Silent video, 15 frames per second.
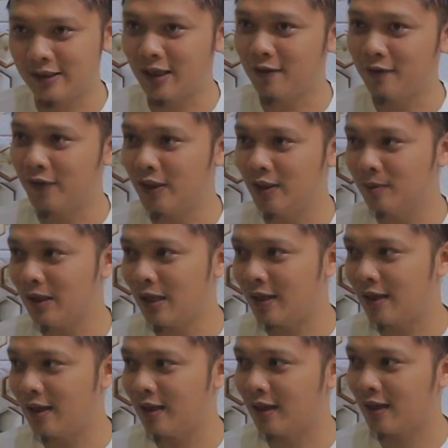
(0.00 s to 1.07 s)
Javin
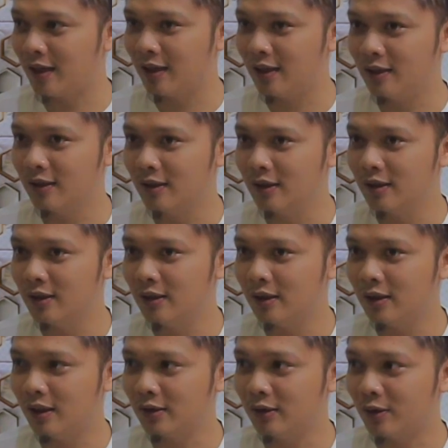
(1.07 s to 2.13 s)
ala-ala
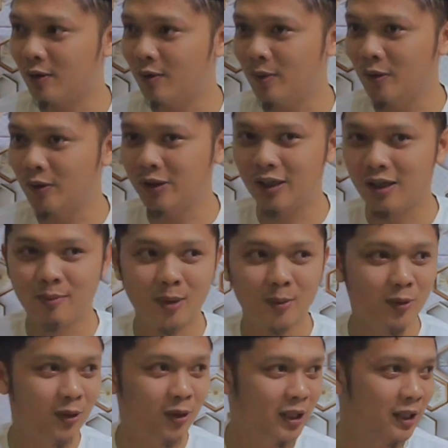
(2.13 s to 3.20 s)
Hadro Maut Yaman
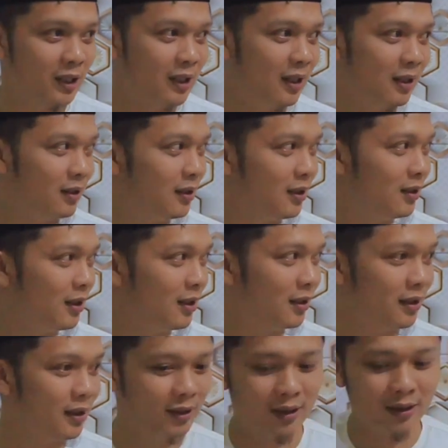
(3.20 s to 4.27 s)
nur kedal gedendal
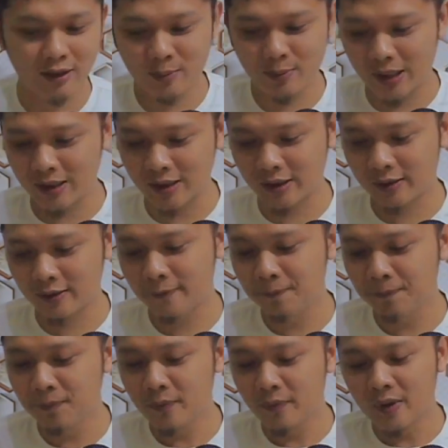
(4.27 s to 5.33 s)
gedendal bancet.
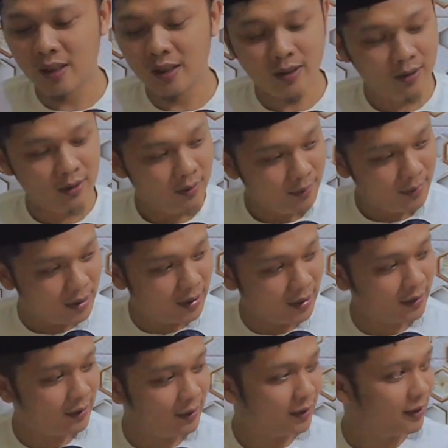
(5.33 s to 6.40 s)

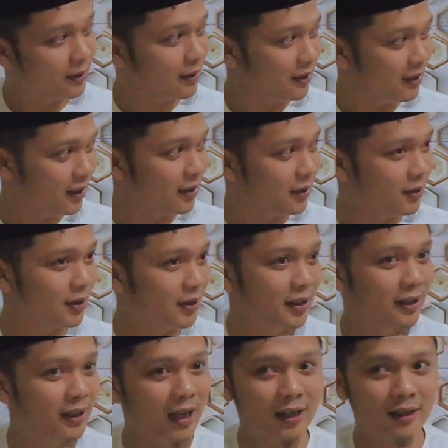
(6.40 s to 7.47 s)
Mending itu yang
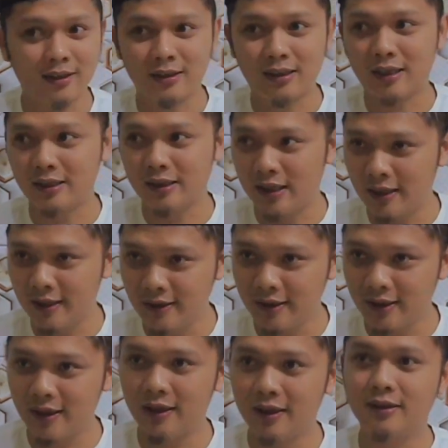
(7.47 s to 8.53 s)
kena ada
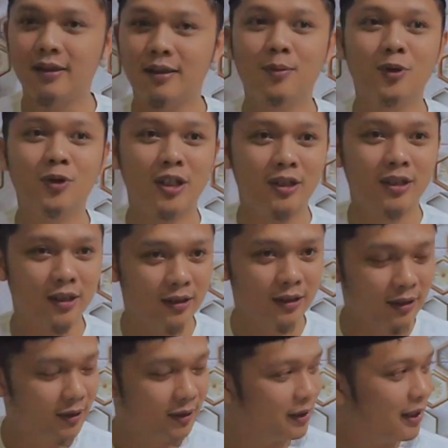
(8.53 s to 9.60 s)
tariannya, ada musiknya
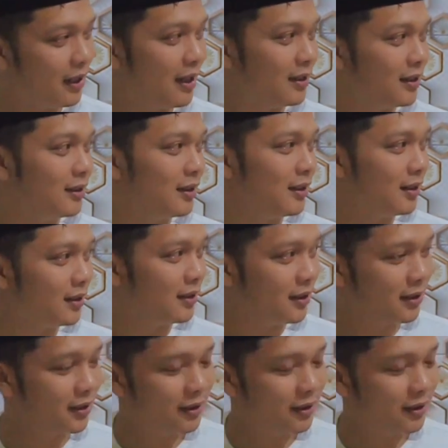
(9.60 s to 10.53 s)
ya asik.